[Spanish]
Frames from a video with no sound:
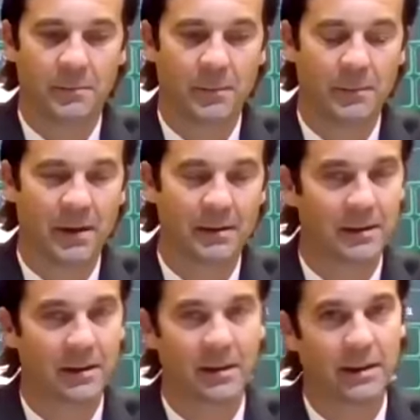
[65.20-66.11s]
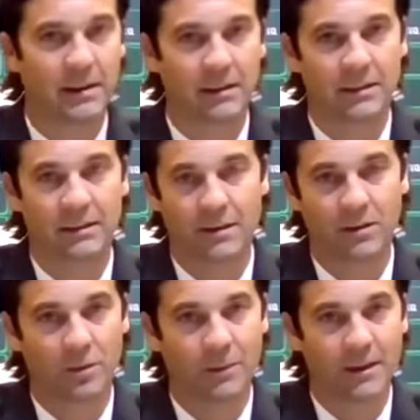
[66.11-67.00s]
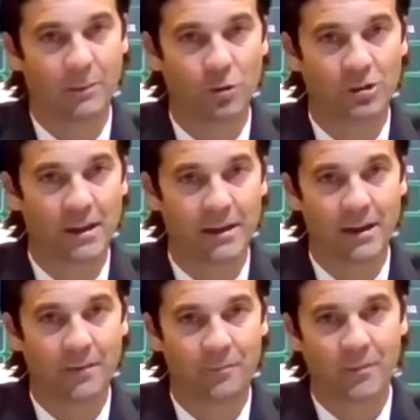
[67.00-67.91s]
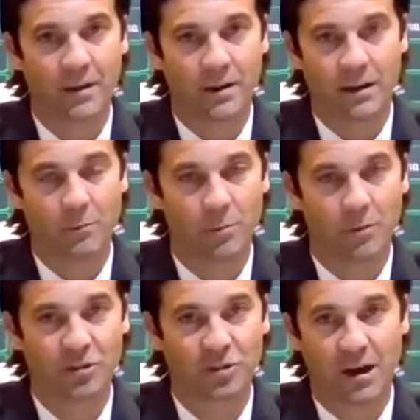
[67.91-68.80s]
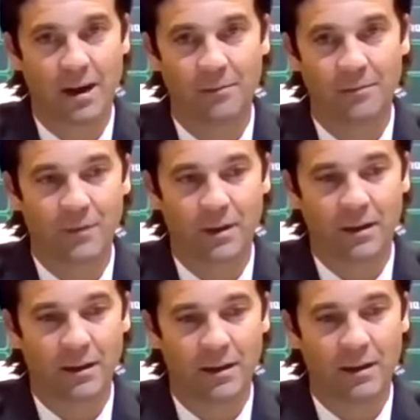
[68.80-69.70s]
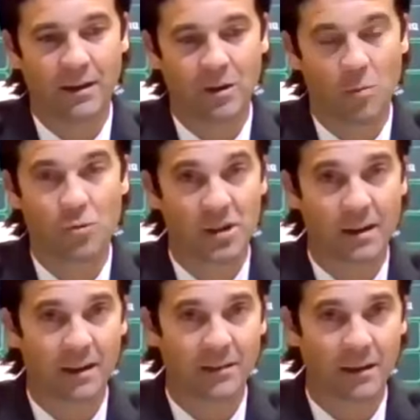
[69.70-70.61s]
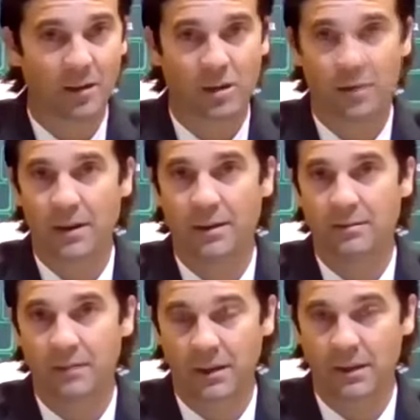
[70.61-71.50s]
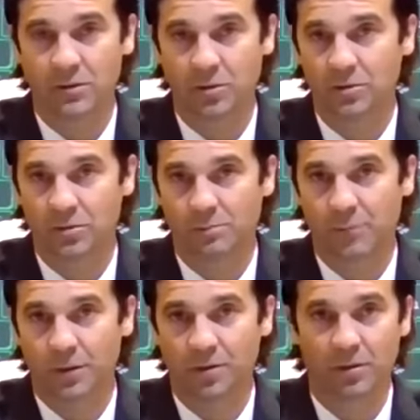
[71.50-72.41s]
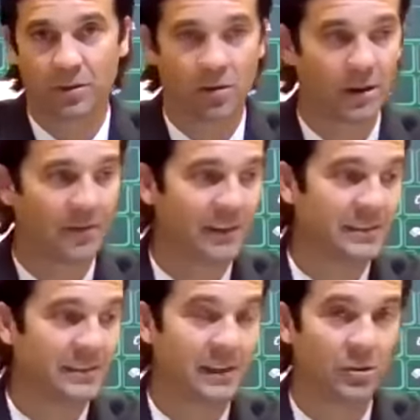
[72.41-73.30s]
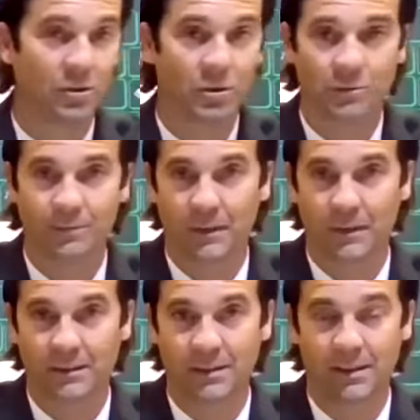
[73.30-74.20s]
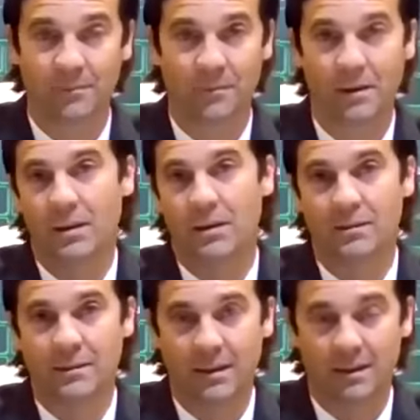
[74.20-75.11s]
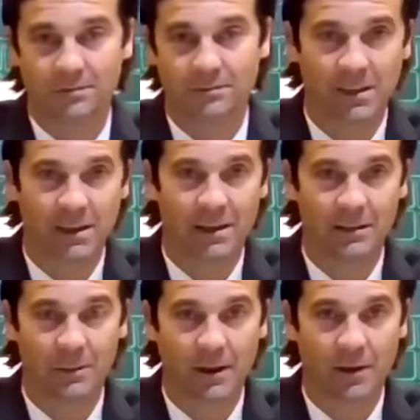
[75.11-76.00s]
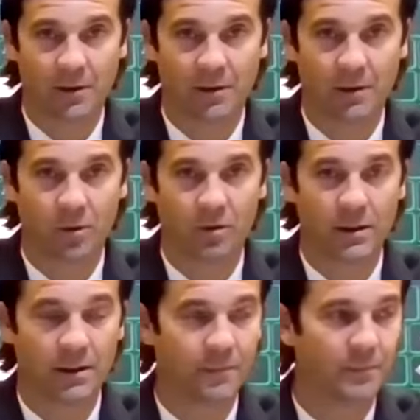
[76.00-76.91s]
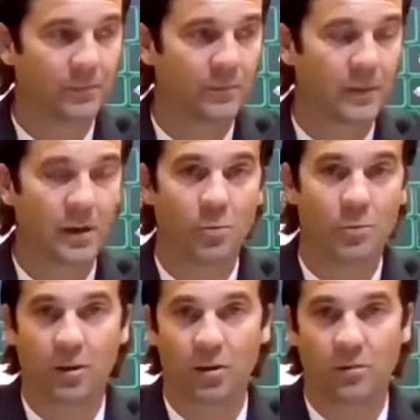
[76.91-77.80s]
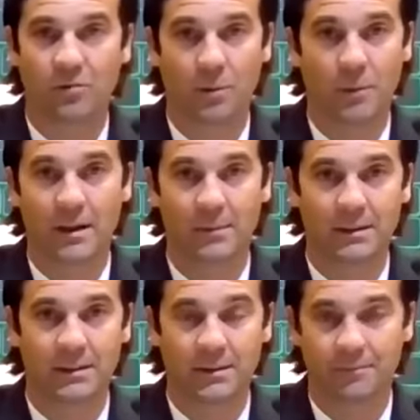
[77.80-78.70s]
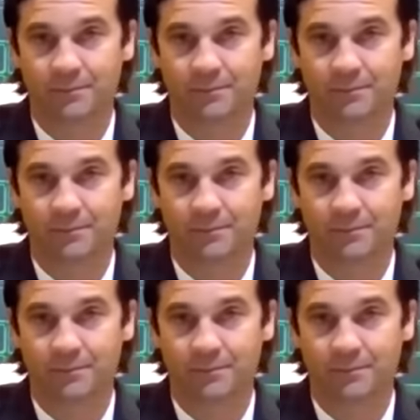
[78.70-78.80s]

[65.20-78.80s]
me parece que, están trabajando de manera muy seria y muy profesional y, con muchas ganas de hacer las cosas bien y yo por eso los tengo que felicitar a todos. Así que ya, si quieren, la semana que viene hablamos de, cómo quedó conformada la plantilla.